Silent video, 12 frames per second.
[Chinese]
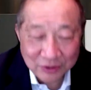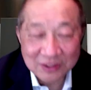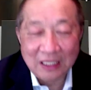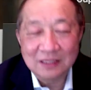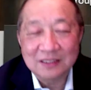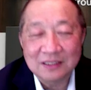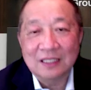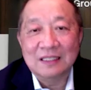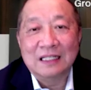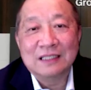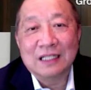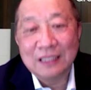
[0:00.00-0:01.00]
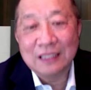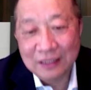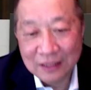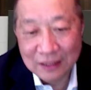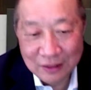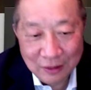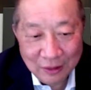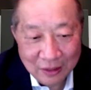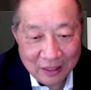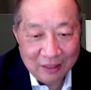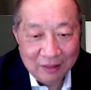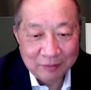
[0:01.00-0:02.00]
这个时候常常来大家一
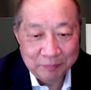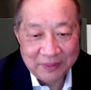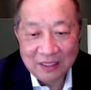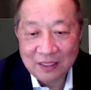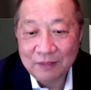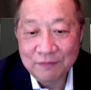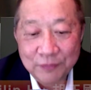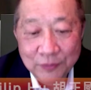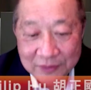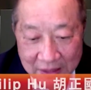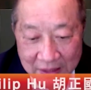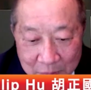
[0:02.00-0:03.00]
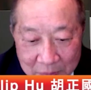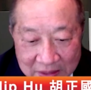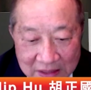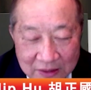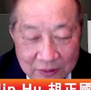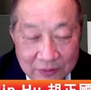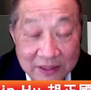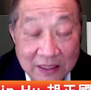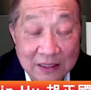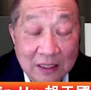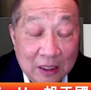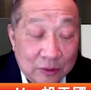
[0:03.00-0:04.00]
个呃比较 confused 的一个问题，
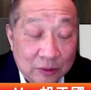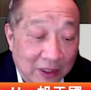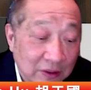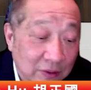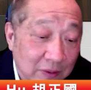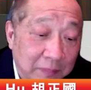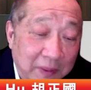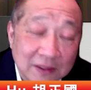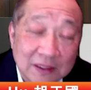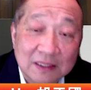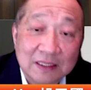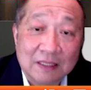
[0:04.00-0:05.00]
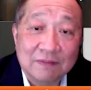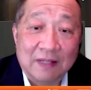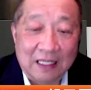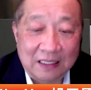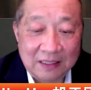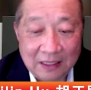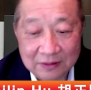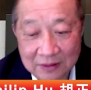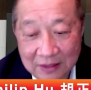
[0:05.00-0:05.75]
有些传统的保险讲法，